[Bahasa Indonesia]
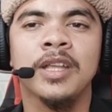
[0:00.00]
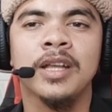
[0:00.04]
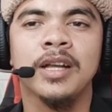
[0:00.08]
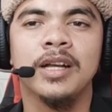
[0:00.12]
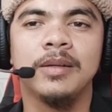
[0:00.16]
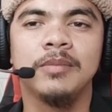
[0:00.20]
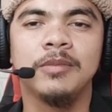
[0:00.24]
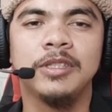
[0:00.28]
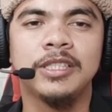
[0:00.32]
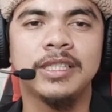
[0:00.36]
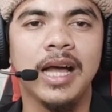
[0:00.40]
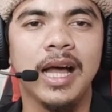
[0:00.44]

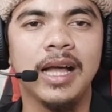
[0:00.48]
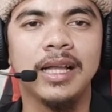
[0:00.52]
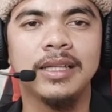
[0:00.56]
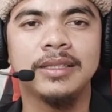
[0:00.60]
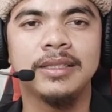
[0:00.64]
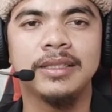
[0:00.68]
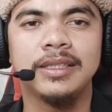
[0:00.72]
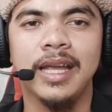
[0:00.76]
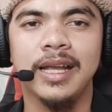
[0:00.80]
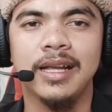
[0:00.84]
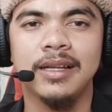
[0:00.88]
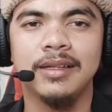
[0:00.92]
Bisa
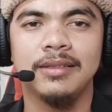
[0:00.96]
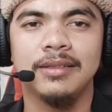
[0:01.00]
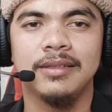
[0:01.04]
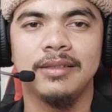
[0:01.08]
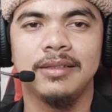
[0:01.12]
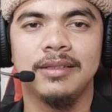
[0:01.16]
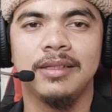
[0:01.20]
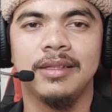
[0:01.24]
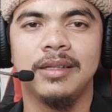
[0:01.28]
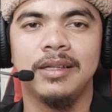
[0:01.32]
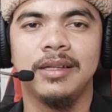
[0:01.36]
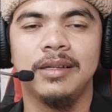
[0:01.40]
cek
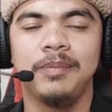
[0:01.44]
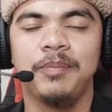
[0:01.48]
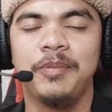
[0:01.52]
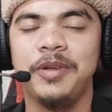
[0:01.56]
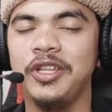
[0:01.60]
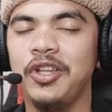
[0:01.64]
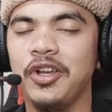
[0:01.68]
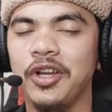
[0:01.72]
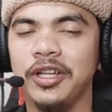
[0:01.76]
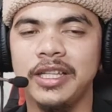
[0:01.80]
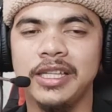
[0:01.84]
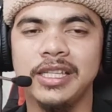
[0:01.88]
uh,
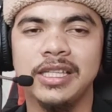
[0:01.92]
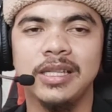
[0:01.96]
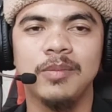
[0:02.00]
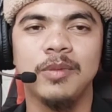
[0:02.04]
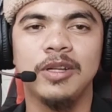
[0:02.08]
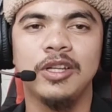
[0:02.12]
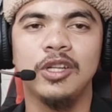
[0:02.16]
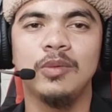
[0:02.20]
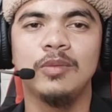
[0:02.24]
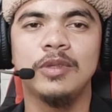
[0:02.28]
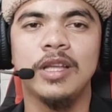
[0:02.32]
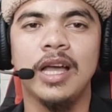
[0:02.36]
video kita
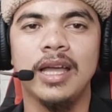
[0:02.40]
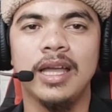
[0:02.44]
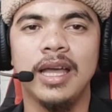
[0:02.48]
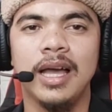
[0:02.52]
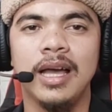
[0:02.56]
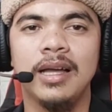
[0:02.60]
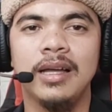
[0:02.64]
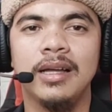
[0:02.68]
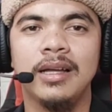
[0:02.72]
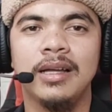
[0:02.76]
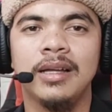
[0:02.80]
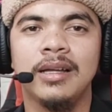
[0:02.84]
sebelumnya ya.
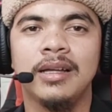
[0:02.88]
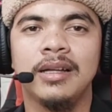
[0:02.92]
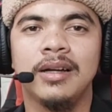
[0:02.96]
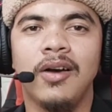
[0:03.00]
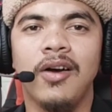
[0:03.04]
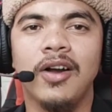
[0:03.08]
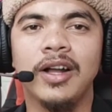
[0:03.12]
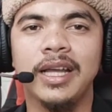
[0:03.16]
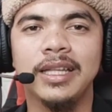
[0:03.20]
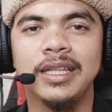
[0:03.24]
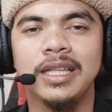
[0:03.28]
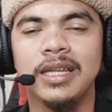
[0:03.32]

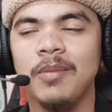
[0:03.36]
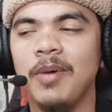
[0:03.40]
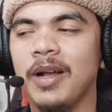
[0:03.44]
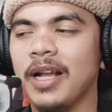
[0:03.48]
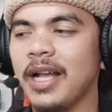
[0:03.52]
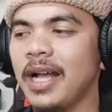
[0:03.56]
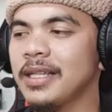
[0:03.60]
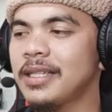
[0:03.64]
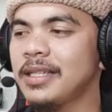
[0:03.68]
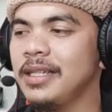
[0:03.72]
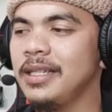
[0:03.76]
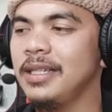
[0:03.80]
Oke, terima
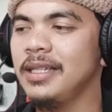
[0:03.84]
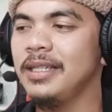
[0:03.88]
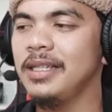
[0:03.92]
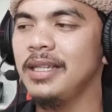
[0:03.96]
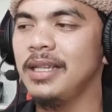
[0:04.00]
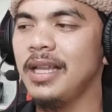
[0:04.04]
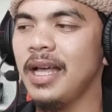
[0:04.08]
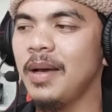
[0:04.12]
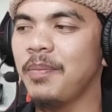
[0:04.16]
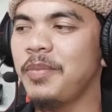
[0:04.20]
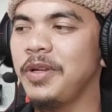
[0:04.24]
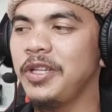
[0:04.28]
kasih.
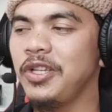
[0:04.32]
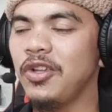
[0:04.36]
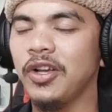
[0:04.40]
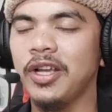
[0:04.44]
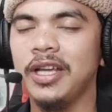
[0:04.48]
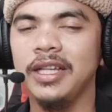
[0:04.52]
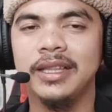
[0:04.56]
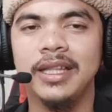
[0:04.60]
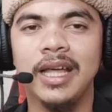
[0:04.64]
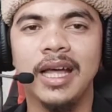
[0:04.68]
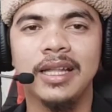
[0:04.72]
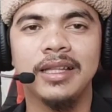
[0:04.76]
Inilah video
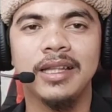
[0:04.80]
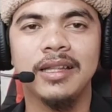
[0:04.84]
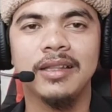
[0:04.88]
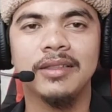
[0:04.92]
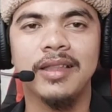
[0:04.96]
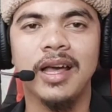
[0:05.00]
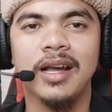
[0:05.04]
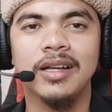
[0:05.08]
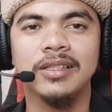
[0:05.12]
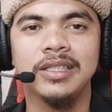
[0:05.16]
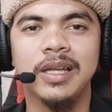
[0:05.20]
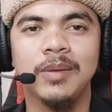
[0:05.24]
kita
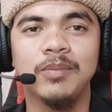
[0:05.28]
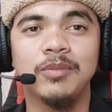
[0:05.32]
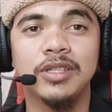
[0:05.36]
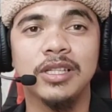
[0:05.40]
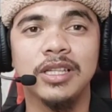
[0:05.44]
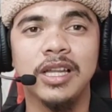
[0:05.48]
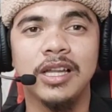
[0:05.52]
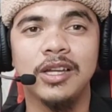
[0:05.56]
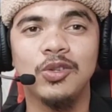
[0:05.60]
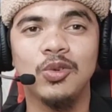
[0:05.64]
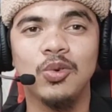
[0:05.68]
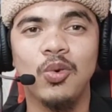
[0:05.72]
tentang jam
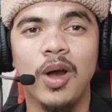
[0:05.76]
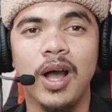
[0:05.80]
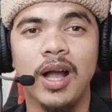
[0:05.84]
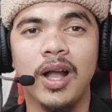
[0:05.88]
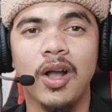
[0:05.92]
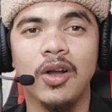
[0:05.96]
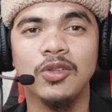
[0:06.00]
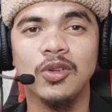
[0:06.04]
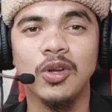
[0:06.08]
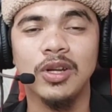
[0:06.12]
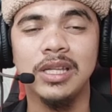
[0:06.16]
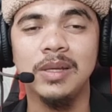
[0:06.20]
9205
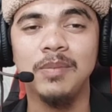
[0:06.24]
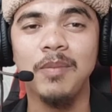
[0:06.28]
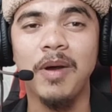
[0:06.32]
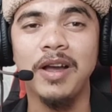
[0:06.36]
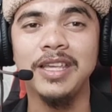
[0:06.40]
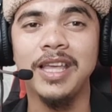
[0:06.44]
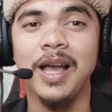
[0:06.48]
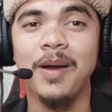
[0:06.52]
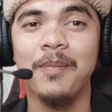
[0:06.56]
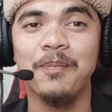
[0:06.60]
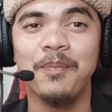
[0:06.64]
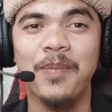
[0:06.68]

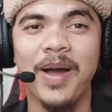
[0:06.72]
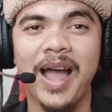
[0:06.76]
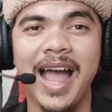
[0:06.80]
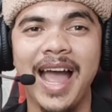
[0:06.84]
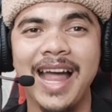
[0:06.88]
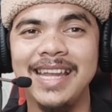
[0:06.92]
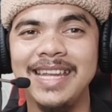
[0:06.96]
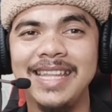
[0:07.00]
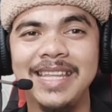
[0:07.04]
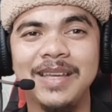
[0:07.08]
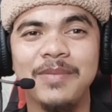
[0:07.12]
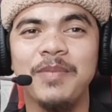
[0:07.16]
yang
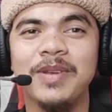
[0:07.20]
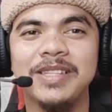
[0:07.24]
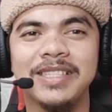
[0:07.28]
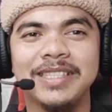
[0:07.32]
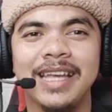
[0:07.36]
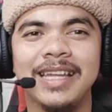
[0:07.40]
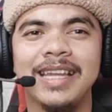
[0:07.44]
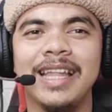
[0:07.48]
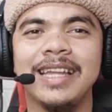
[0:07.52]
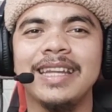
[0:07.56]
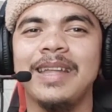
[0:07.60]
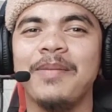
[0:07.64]
paling
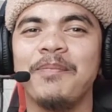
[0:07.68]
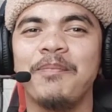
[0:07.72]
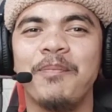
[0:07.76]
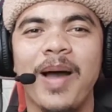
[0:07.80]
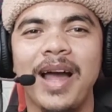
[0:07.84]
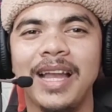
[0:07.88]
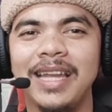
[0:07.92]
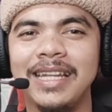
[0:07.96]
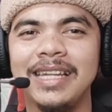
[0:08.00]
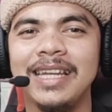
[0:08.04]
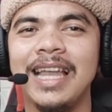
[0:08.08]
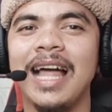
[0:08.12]
bestseller dan
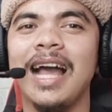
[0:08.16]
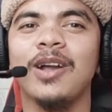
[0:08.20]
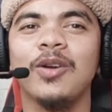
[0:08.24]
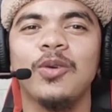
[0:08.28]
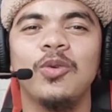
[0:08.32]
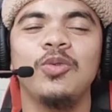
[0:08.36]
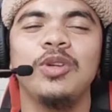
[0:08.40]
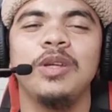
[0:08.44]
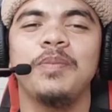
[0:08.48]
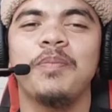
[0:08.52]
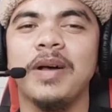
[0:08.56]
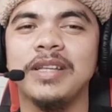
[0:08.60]
paling
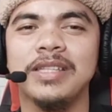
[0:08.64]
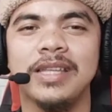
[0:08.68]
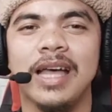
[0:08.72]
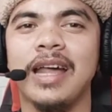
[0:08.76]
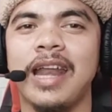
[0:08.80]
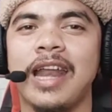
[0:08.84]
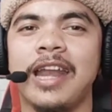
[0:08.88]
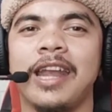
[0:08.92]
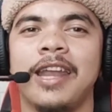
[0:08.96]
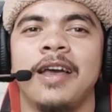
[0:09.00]
laku di pasaran.